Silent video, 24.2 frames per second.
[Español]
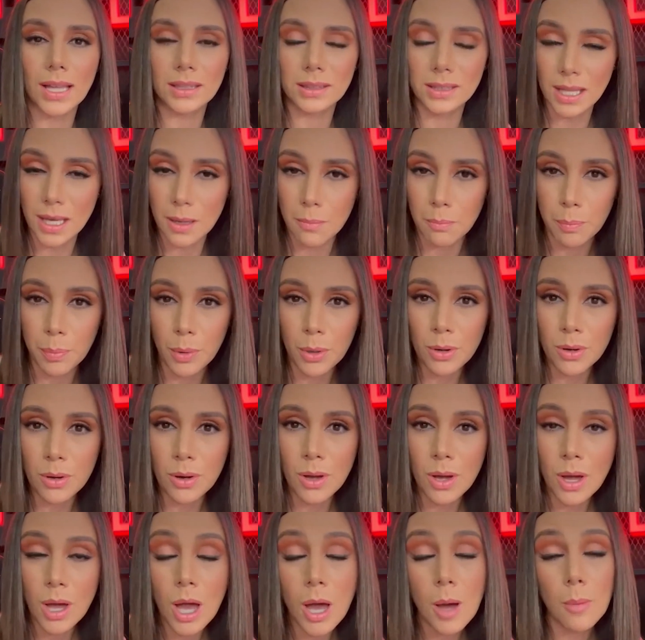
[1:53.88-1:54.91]
a tiempo,
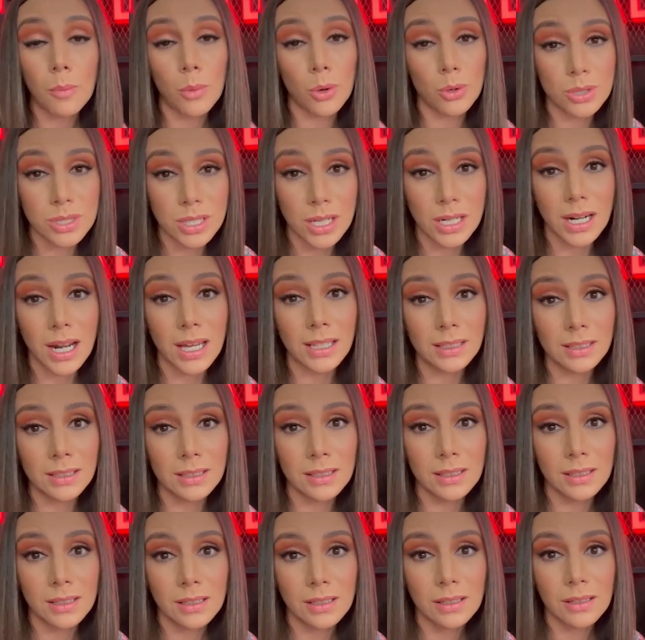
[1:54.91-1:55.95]
Montserrat
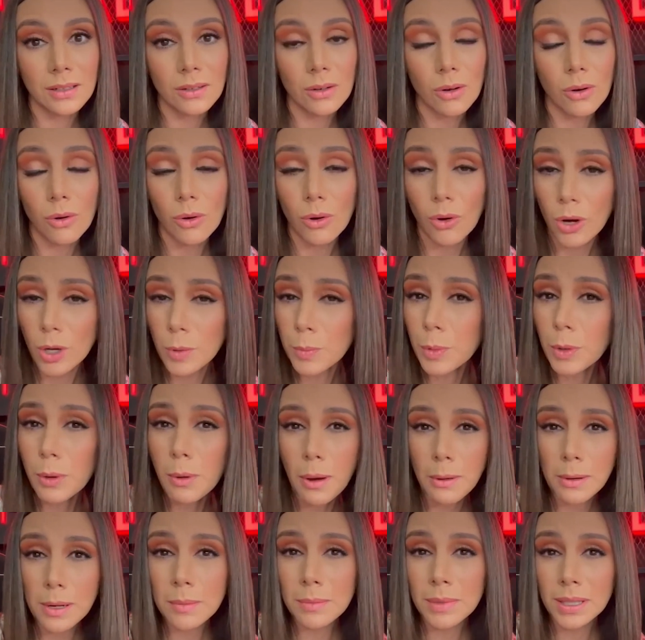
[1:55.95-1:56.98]
hoy
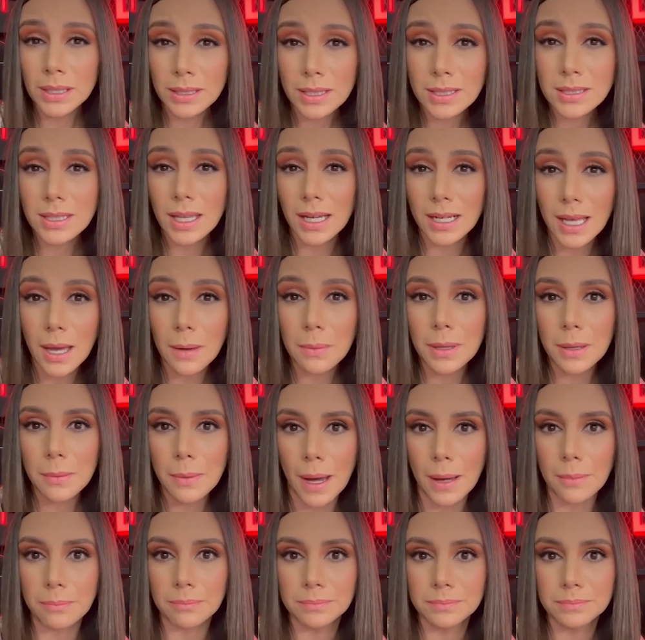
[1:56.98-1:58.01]
probablemente estaría
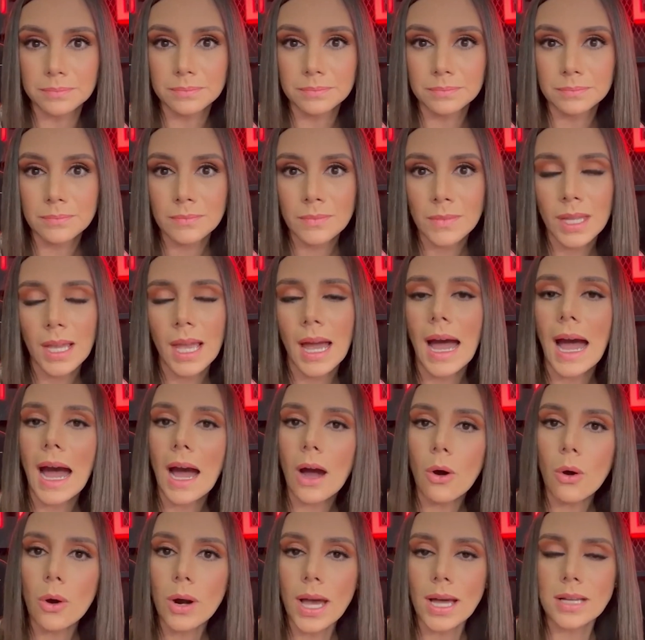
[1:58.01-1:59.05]
viva.
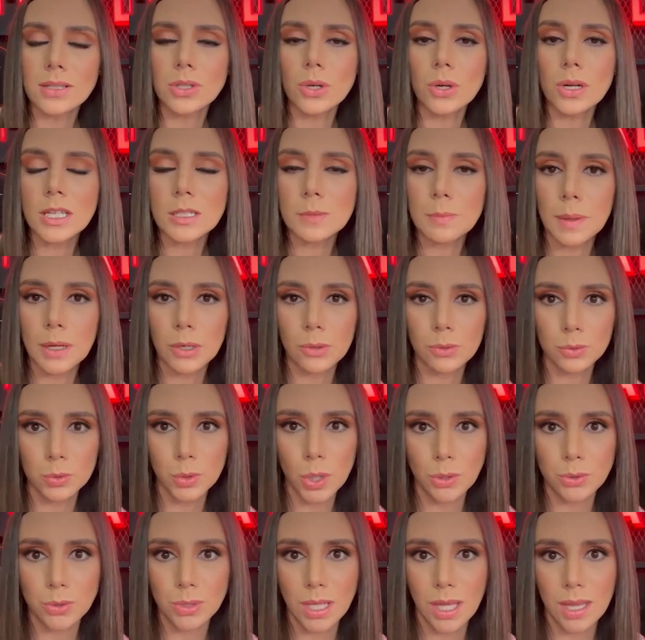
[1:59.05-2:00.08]
Ahora yo les pregunto
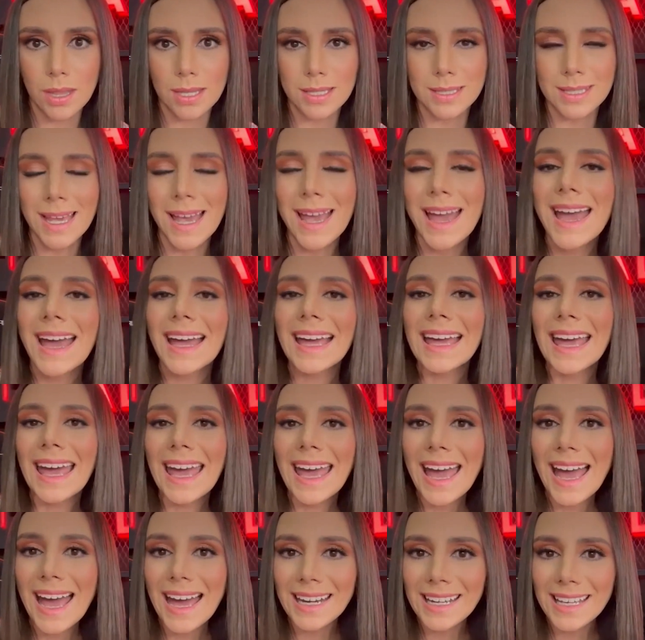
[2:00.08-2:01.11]
a ustedes,
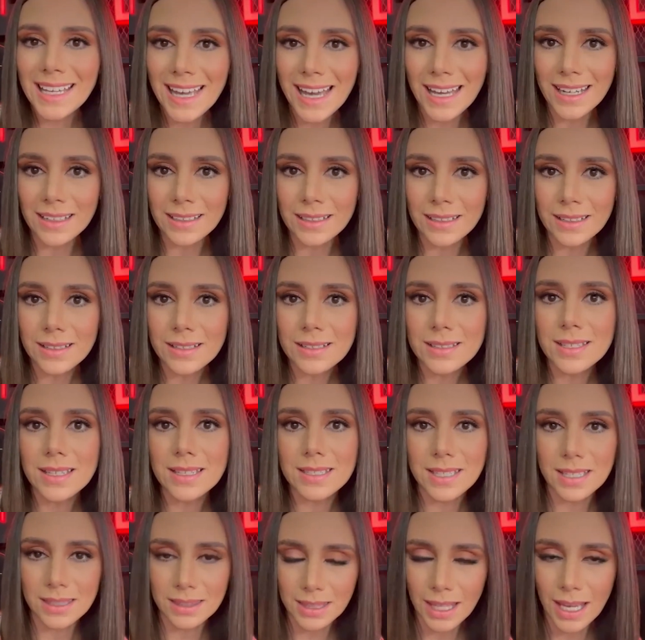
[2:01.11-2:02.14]
¿qué harían si
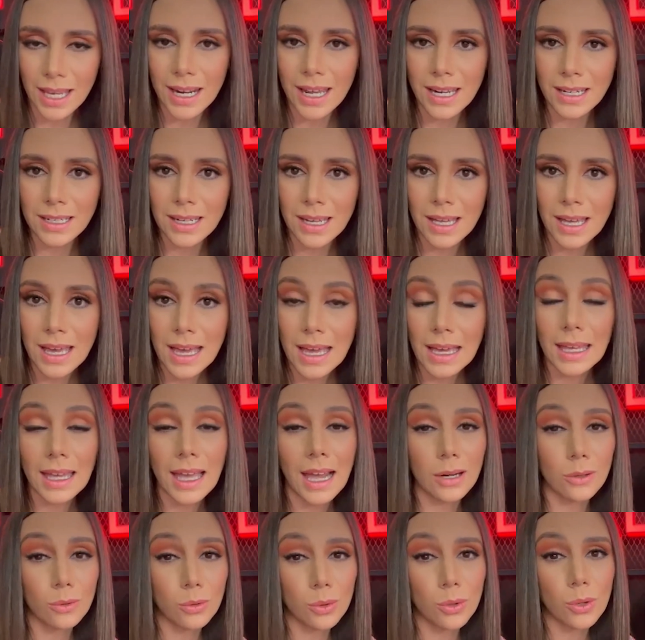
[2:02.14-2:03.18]
se enteran que
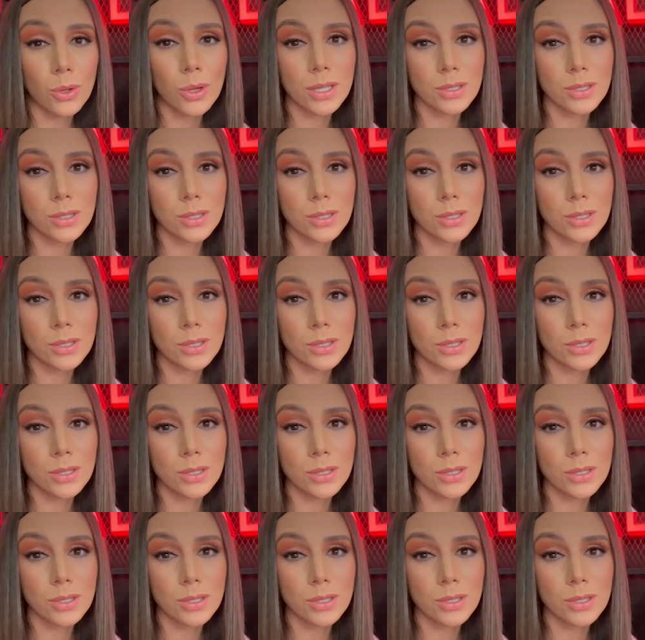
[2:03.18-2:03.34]
alguno